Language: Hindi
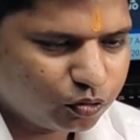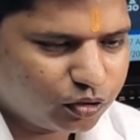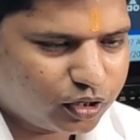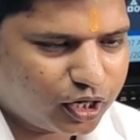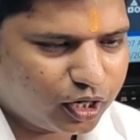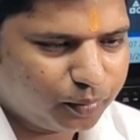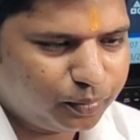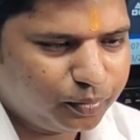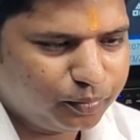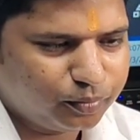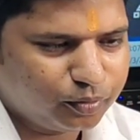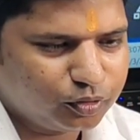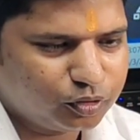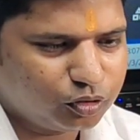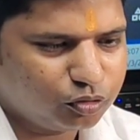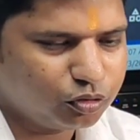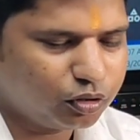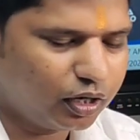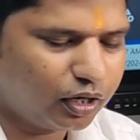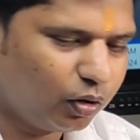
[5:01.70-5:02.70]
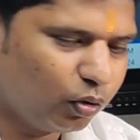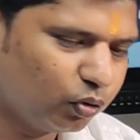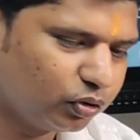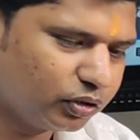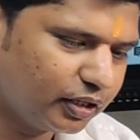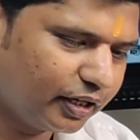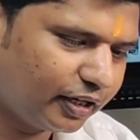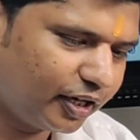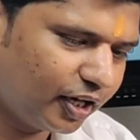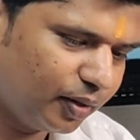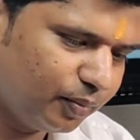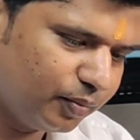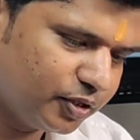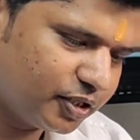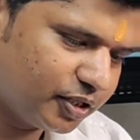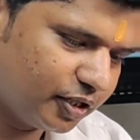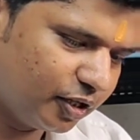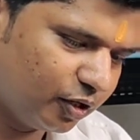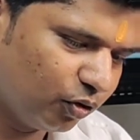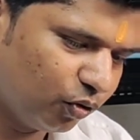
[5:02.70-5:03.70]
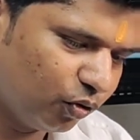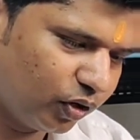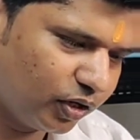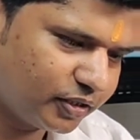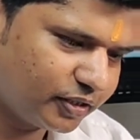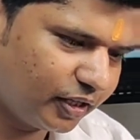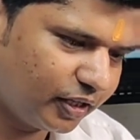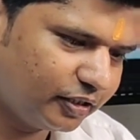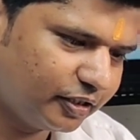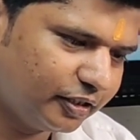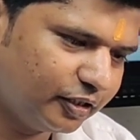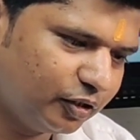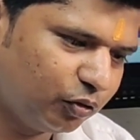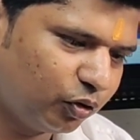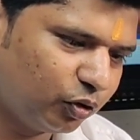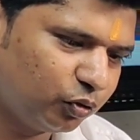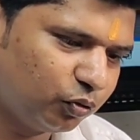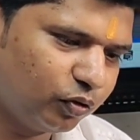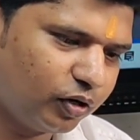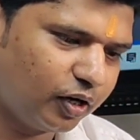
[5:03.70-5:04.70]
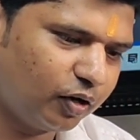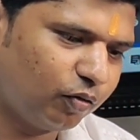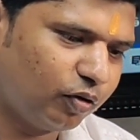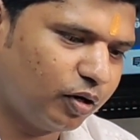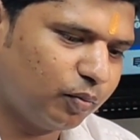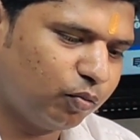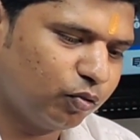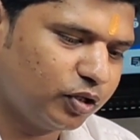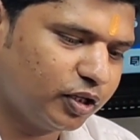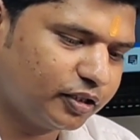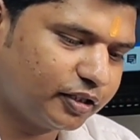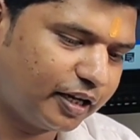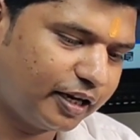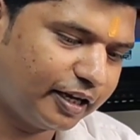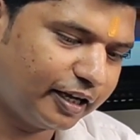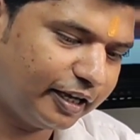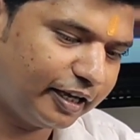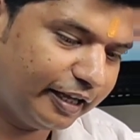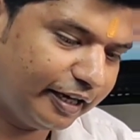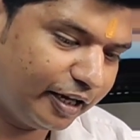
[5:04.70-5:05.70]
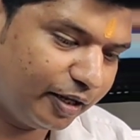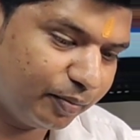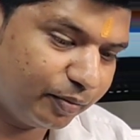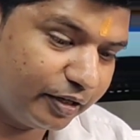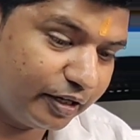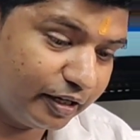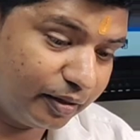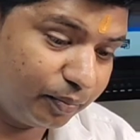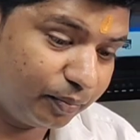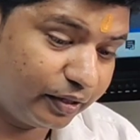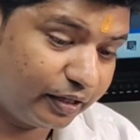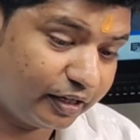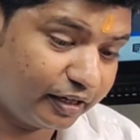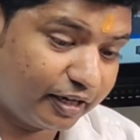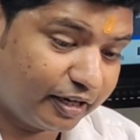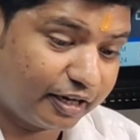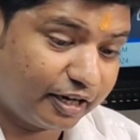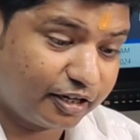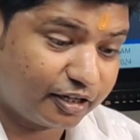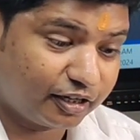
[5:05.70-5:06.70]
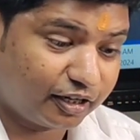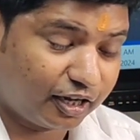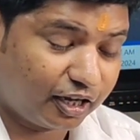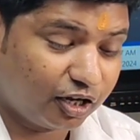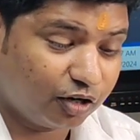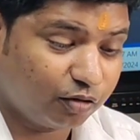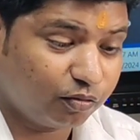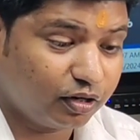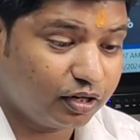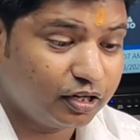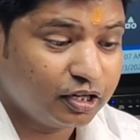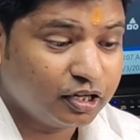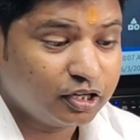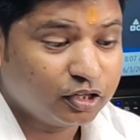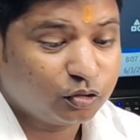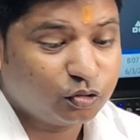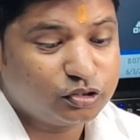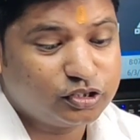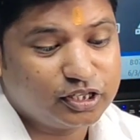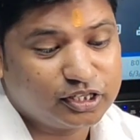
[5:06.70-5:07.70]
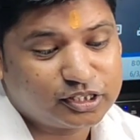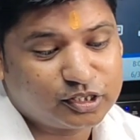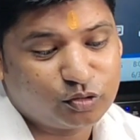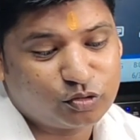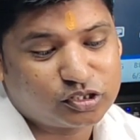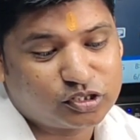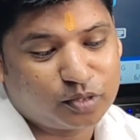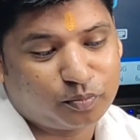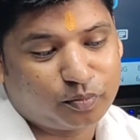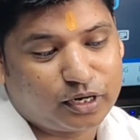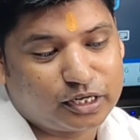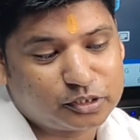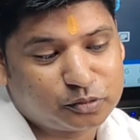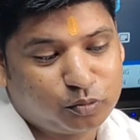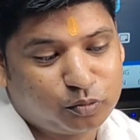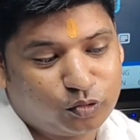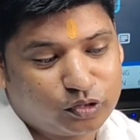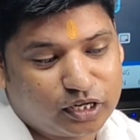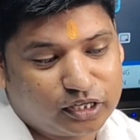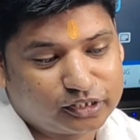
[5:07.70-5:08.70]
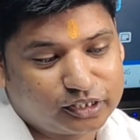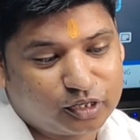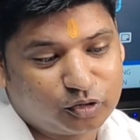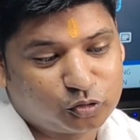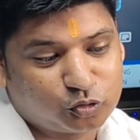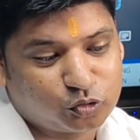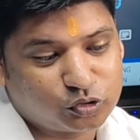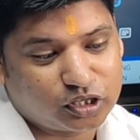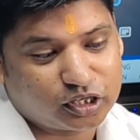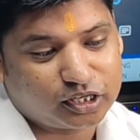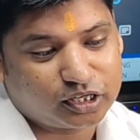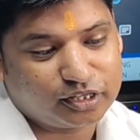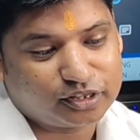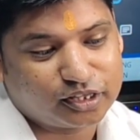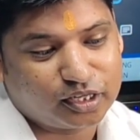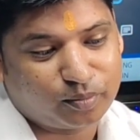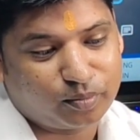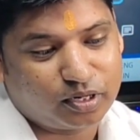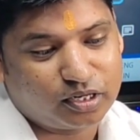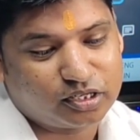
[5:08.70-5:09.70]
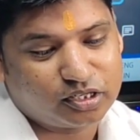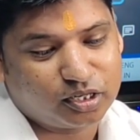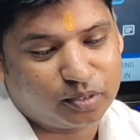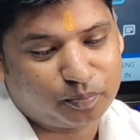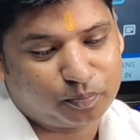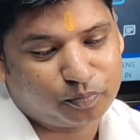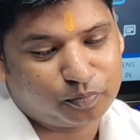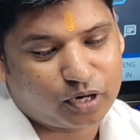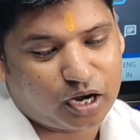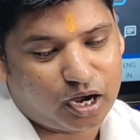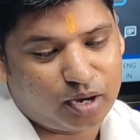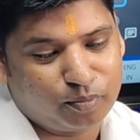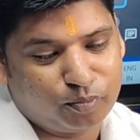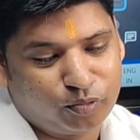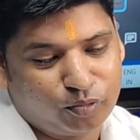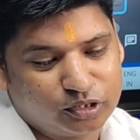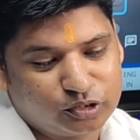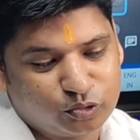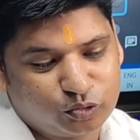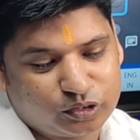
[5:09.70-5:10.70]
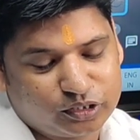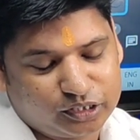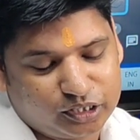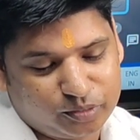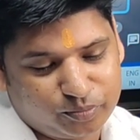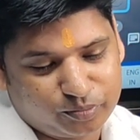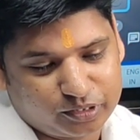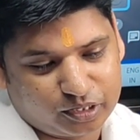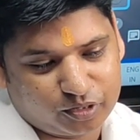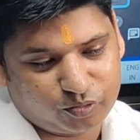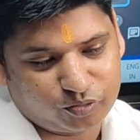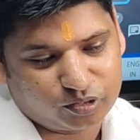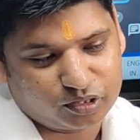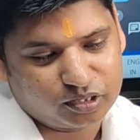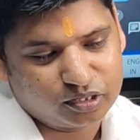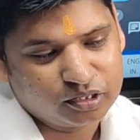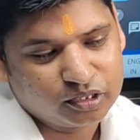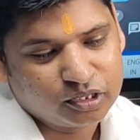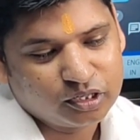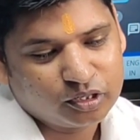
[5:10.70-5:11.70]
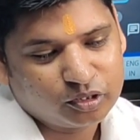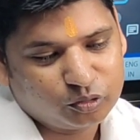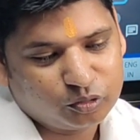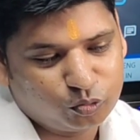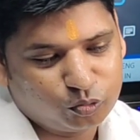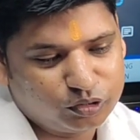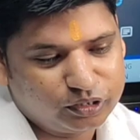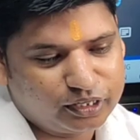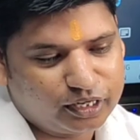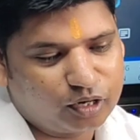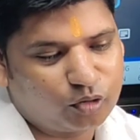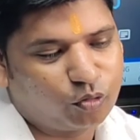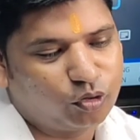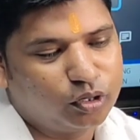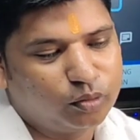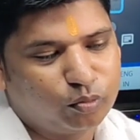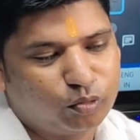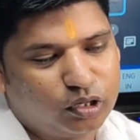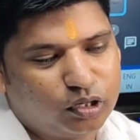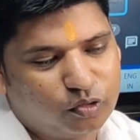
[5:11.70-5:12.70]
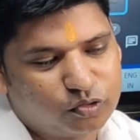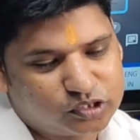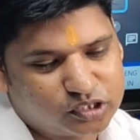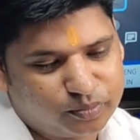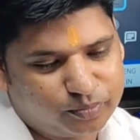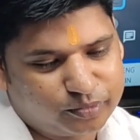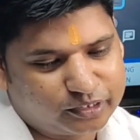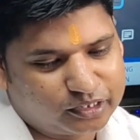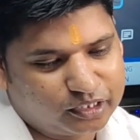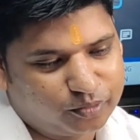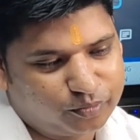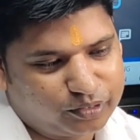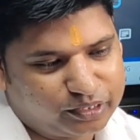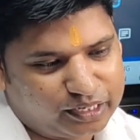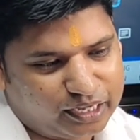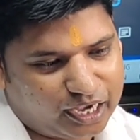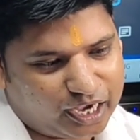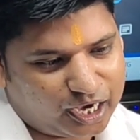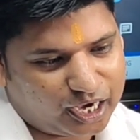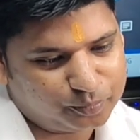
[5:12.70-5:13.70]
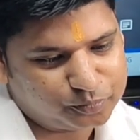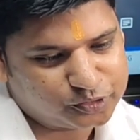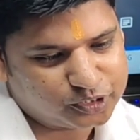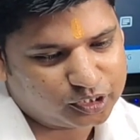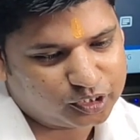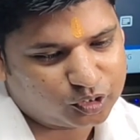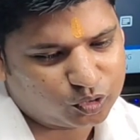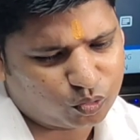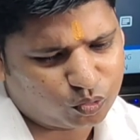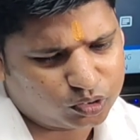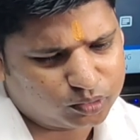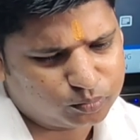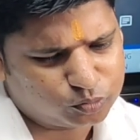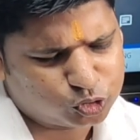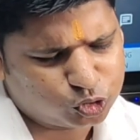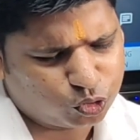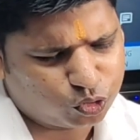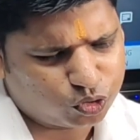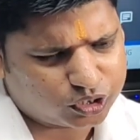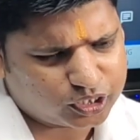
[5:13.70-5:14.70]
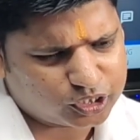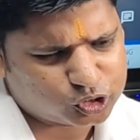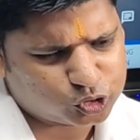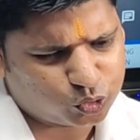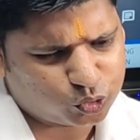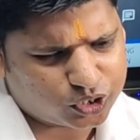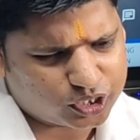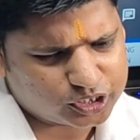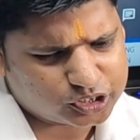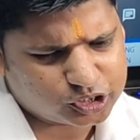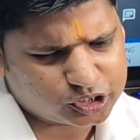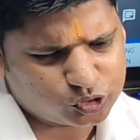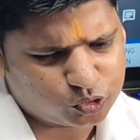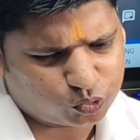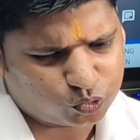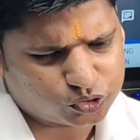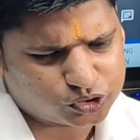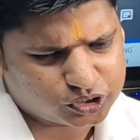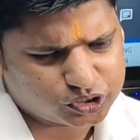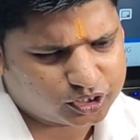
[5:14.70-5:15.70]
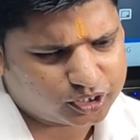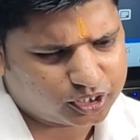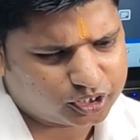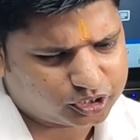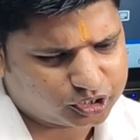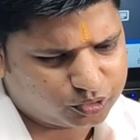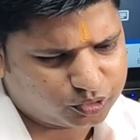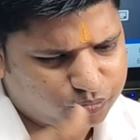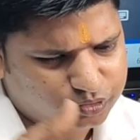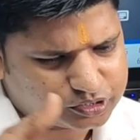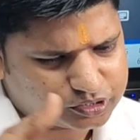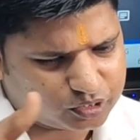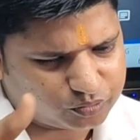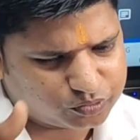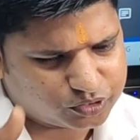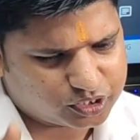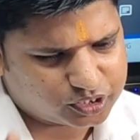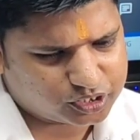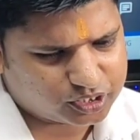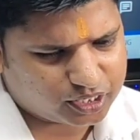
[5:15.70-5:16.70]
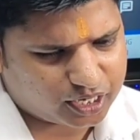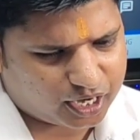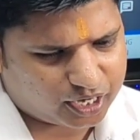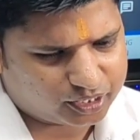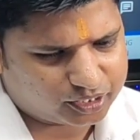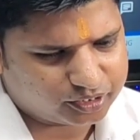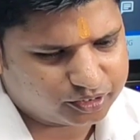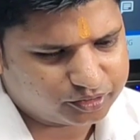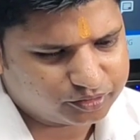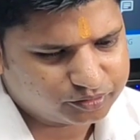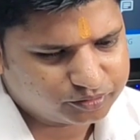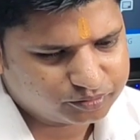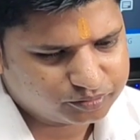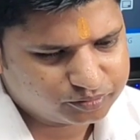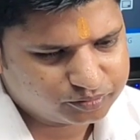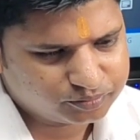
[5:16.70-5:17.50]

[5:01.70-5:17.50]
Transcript: तो कभी होता क्या मिस्त्री लोगों के साथ यदि कोई दुकान वाला बोल देता ना कि ये नहीं बनेगा बनेगा रिटर्न आया हुआ तो जैसे उसके पास फोन आता है ना सोचता कितना बड़ा टफ काम होगा जो कि नहीं बना होगा दुनिया कोई बोले उससे मतलब नहीं आप चेक करोगे तो छोटे छोटे चीजों को चेक करते हुए जाओ धीरे धीरे आगे